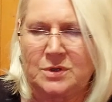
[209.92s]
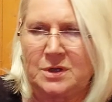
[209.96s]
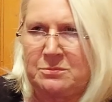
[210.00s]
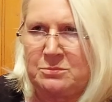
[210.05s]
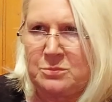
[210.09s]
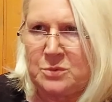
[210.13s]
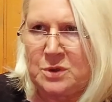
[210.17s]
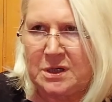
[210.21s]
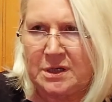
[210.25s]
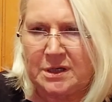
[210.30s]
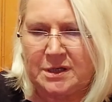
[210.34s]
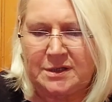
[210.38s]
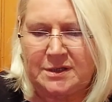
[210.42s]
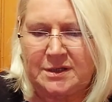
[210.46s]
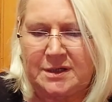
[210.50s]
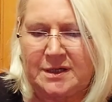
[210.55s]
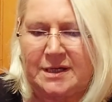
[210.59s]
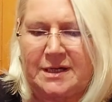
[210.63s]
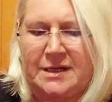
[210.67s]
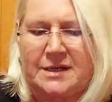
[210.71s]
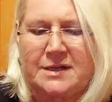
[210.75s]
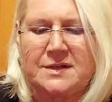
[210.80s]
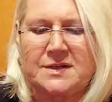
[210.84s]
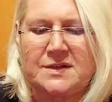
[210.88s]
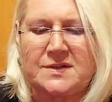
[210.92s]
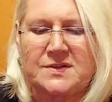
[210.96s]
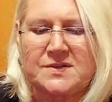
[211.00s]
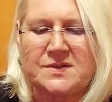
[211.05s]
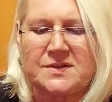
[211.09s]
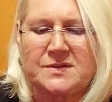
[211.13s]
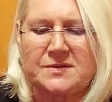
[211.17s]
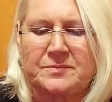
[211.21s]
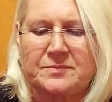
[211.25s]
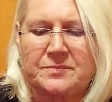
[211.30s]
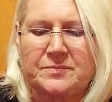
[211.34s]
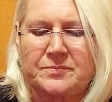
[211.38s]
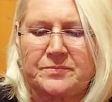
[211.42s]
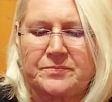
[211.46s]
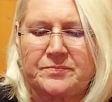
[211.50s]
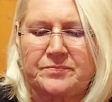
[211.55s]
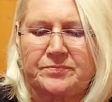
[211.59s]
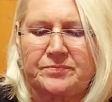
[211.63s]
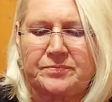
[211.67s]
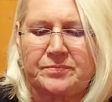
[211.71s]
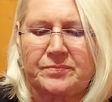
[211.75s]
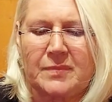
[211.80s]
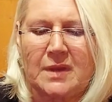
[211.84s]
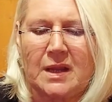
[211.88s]
Murren grennt ist.
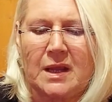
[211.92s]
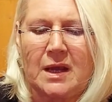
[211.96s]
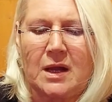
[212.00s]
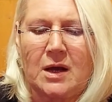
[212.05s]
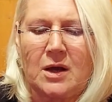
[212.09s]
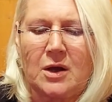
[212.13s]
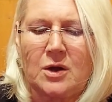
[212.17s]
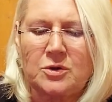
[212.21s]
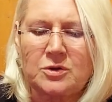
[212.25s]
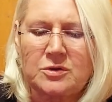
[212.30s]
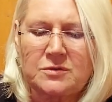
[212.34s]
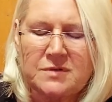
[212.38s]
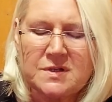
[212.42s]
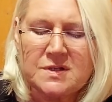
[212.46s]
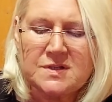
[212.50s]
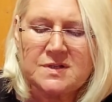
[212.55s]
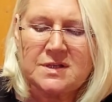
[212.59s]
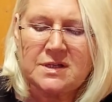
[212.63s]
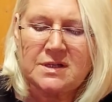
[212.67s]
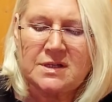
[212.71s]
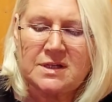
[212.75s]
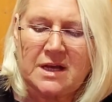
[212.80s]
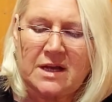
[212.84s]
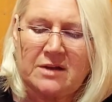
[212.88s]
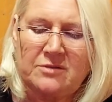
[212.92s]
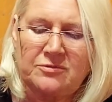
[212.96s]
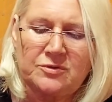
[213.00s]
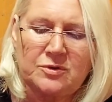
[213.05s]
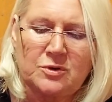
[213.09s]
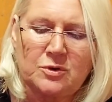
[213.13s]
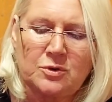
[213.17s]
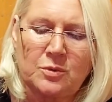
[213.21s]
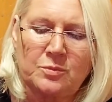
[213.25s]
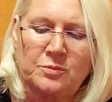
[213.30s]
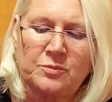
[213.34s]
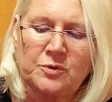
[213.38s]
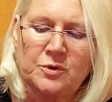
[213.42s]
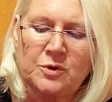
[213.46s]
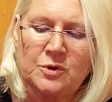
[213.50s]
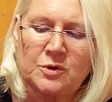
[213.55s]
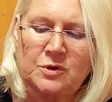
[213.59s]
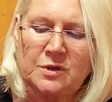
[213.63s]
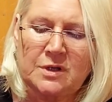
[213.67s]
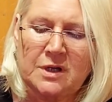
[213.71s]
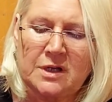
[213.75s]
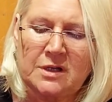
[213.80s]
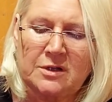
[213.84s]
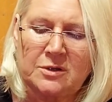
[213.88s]
Und wie es der Teufel haben will, hat
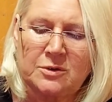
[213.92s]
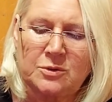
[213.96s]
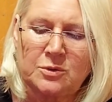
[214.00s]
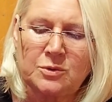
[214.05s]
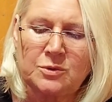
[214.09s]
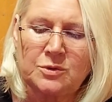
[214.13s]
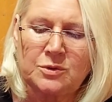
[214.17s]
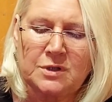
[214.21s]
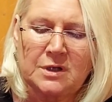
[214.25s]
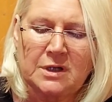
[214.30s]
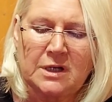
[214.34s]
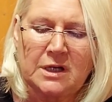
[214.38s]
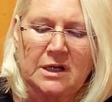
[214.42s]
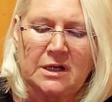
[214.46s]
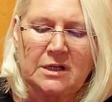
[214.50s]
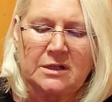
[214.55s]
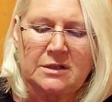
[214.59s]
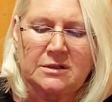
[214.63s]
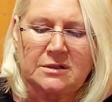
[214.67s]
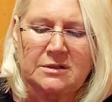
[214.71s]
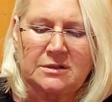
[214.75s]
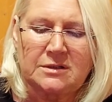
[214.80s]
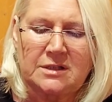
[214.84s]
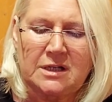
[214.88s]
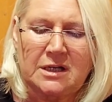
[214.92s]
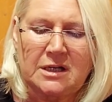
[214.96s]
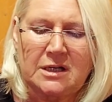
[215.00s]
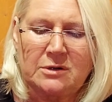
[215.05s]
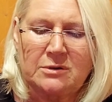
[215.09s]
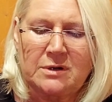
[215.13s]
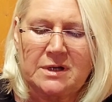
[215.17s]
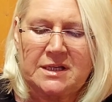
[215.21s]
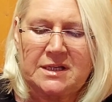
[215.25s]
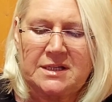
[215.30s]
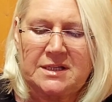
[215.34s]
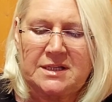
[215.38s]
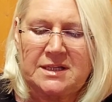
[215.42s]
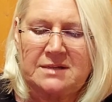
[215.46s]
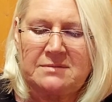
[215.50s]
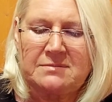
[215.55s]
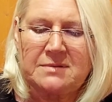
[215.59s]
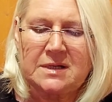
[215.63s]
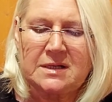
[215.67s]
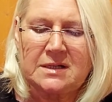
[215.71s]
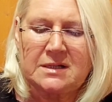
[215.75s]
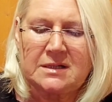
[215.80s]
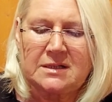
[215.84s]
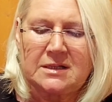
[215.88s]
einer Hund, die kleine
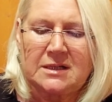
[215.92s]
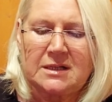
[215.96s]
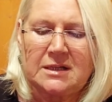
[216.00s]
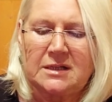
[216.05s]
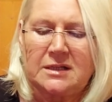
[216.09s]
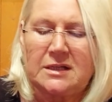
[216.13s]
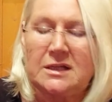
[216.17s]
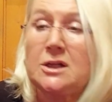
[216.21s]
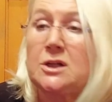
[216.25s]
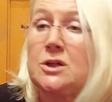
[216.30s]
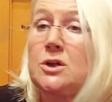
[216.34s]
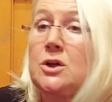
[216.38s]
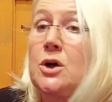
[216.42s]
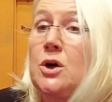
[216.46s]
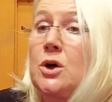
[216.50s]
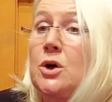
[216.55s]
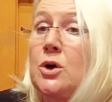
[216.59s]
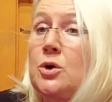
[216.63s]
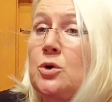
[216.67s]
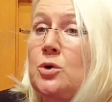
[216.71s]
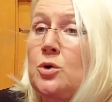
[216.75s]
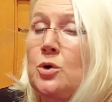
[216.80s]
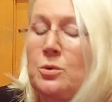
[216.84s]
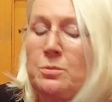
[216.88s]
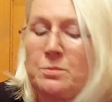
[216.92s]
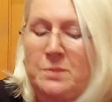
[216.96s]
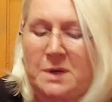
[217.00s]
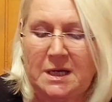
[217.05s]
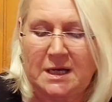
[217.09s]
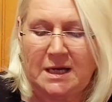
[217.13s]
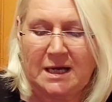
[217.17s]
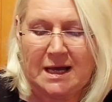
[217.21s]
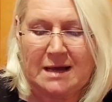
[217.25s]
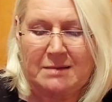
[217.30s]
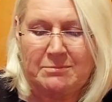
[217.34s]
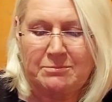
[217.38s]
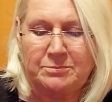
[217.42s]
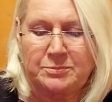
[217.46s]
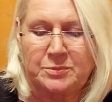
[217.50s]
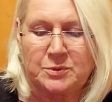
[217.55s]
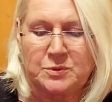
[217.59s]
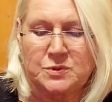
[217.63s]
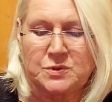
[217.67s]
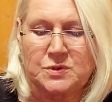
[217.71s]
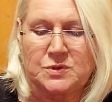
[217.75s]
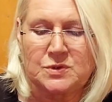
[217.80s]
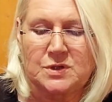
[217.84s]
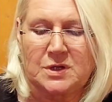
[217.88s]
Diva, ihren
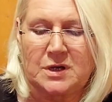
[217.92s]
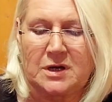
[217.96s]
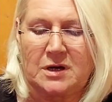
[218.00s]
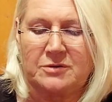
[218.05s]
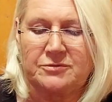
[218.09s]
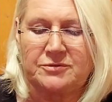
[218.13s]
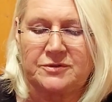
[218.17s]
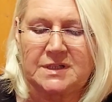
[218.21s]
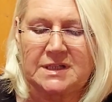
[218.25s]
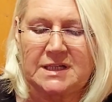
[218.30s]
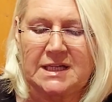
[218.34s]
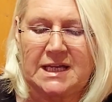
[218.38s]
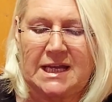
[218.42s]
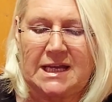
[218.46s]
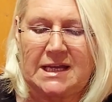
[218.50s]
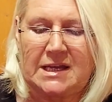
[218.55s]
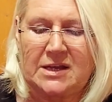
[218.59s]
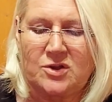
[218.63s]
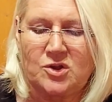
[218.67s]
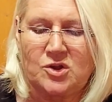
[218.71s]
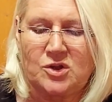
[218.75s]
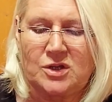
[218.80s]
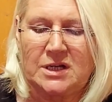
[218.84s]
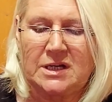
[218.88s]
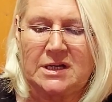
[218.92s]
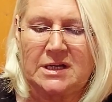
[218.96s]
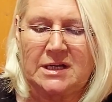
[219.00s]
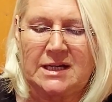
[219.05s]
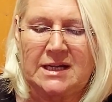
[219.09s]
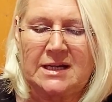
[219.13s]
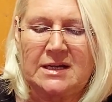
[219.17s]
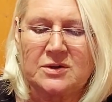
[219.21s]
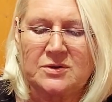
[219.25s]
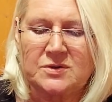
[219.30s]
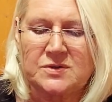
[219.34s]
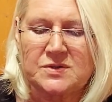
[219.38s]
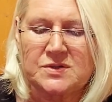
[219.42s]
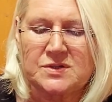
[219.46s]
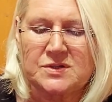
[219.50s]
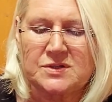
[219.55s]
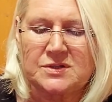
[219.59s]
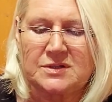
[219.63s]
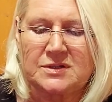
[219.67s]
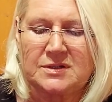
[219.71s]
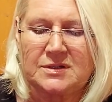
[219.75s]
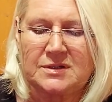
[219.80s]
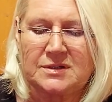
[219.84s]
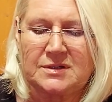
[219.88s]
Gummikrampus auf der Kellerstirn liegen
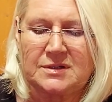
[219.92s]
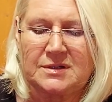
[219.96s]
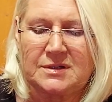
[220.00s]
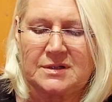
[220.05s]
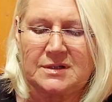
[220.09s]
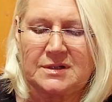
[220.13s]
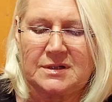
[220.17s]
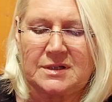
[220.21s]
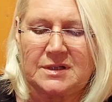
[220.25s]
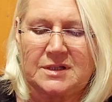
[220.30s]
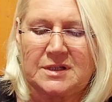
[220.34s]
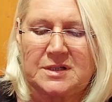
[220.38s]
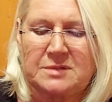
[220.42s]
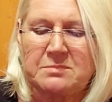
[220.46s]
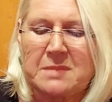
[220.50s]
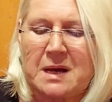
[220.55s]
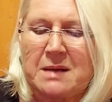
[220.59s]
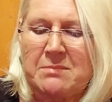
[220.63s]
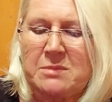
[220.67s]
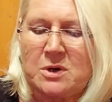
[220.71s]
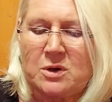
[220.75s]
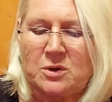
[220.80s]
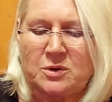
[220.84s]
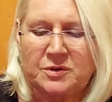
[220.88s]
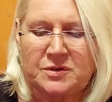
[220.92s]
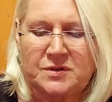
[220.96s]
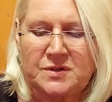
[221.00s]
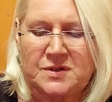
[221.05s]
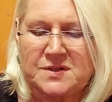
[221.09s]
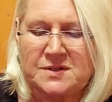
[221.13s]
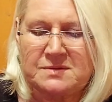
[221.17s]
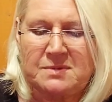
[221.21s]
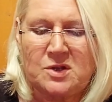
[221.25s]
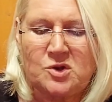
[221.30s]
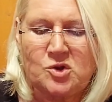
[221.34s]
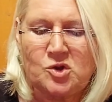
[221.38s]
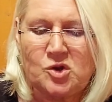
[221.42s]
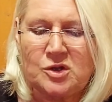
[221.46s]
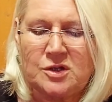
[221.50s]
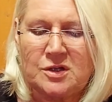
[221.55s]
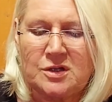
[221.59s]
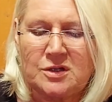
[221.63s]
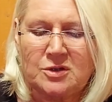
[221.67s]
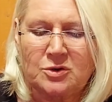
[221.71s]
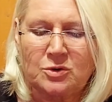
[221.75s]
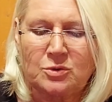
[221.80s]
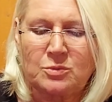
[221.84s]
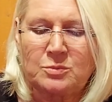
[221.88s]
lassen. Die Mama hat das Quitscher die
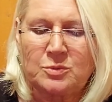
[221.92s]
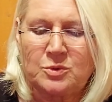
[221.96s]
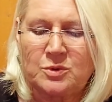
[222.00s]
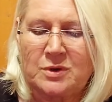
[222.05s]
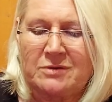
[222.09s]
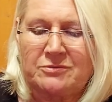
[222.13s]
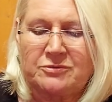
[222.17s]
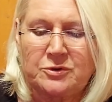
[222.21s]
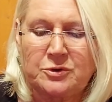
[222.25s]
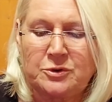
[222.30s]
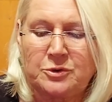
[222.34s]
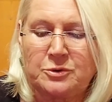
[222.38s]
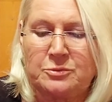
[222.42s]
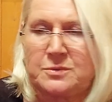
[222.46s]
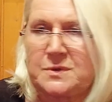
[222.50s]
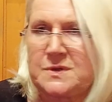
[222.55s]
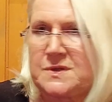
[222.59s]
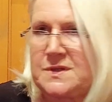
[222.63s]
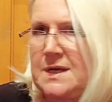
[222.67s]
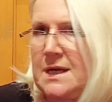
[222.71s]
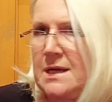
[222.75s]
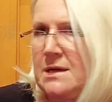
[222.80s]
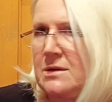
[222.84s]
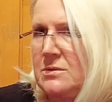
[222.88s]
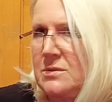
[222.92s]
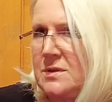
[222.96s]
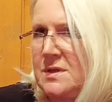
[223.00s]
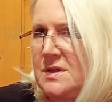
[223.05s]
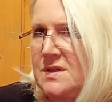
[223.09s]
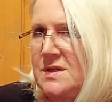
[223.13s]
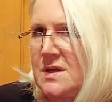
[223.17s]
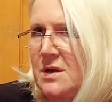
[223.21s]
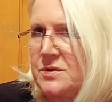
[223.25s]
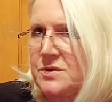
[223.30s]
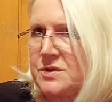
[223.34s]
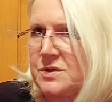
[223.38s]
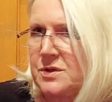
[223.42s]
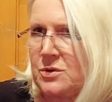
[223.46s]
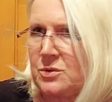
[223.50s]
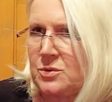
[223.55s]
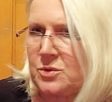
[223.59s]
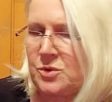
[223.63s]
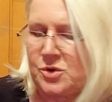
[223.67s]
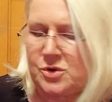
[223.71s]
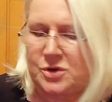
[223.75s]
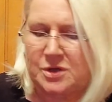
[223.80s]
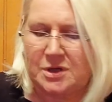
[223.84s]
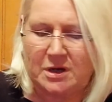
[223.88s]
drum einfach übersehen und ist
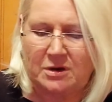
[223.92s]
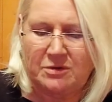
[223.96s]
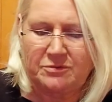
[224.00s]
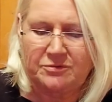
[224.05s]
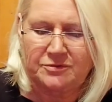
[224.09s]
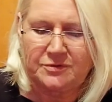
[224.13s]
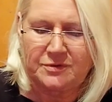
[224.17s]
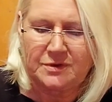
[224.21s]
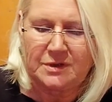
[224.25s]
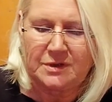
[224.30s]
ausgerutscht drauf.